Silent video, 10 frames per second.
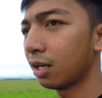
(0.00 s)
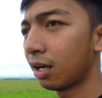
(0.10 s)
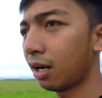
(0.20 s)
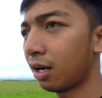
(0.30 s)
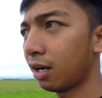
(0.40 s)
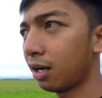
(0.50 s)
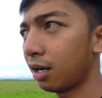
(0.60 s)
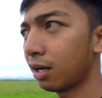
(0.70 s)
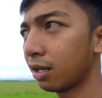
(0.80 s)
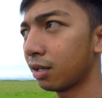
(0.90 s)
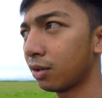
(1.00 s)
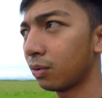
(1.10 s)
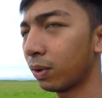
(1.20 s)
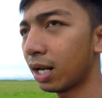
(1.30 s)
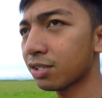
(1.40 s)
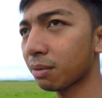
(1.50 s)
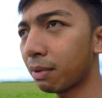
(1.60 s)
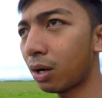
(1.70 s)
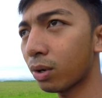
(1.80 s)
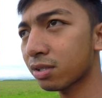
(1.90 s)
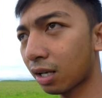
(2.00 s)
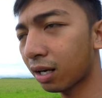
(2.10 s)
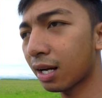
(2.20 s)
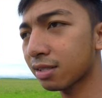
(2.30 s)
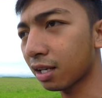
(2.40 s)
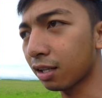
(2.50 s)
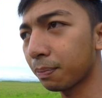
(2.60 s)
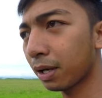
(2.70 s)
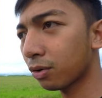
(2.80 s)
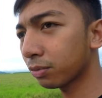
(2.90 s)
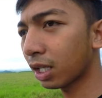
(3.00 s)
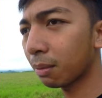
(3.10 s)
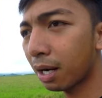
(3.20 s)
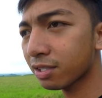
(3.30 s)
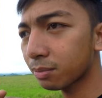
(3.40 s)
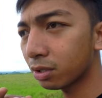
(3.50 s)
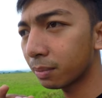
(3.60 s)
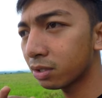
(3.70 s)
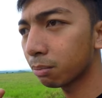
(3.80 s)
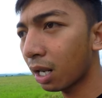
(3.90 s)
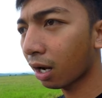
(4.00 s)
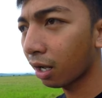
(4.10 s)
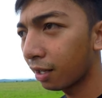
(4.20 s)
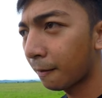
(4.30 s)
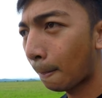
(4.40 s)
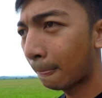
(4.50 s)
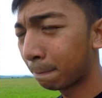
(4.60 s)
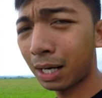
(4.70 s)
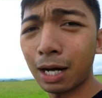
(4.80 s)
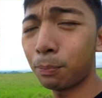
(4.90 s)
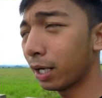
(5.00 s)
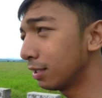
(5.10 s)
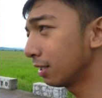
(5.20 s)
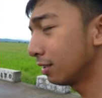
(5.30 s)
uh, wala siyang bawas ng gasket pero tinabasan mo naman yung block. Mga kapwa, hindi,